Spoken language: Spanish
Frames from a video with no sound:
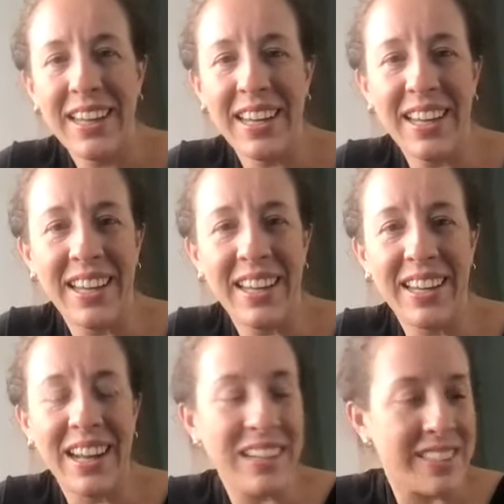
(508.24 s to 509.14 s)

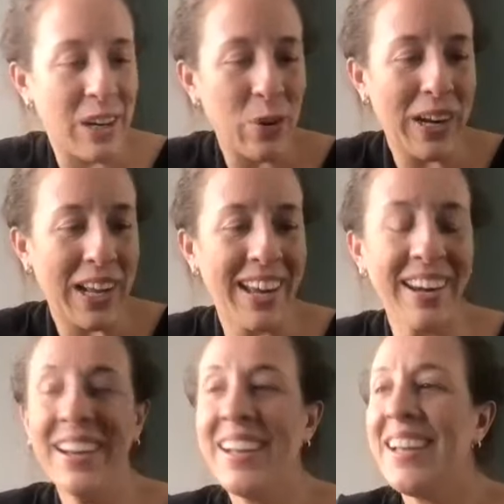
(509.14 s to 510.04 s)
Eh, el
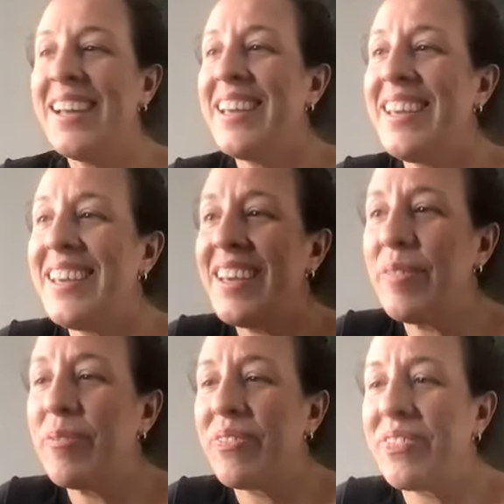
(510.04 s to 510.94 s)
celular
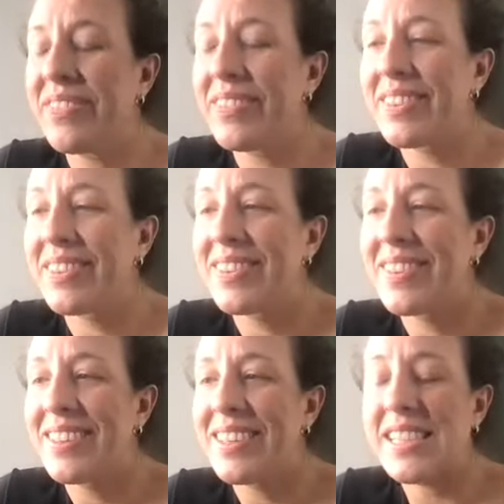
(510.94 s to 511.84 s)
y mm,
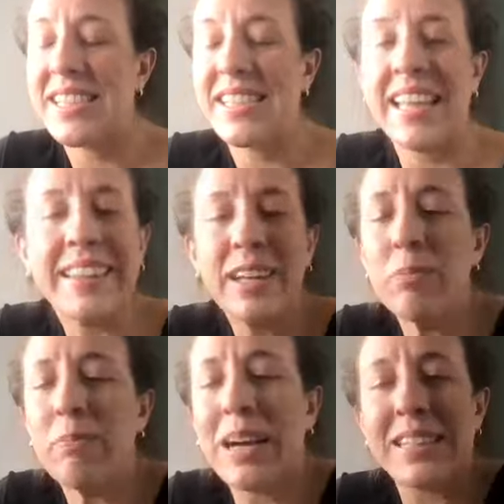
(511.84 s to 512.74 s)
sentir
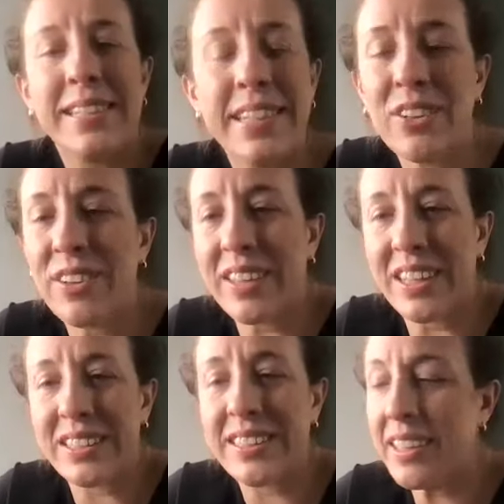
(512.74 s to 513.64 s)
un vacío de
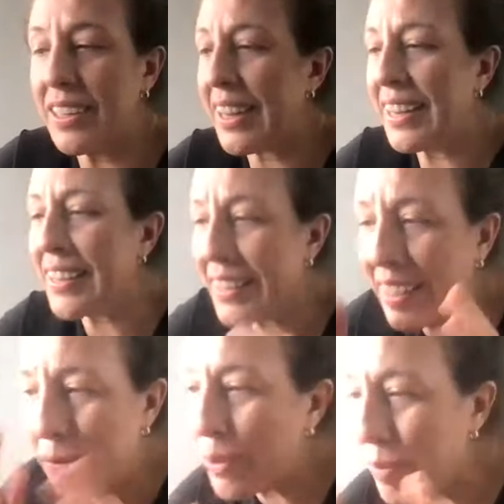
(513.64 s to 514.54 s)
decir, ¿en
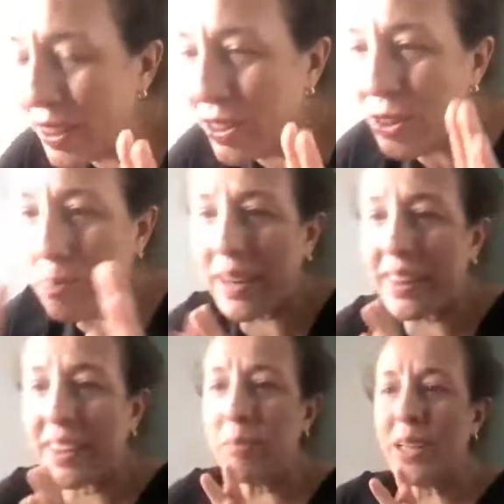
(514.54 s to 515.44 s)
qué momento
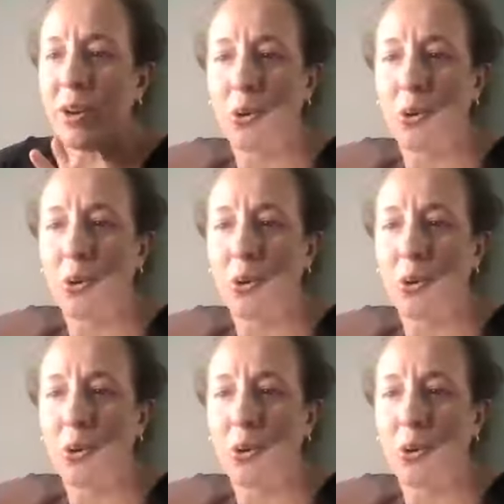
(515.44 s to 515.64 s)
perdí mi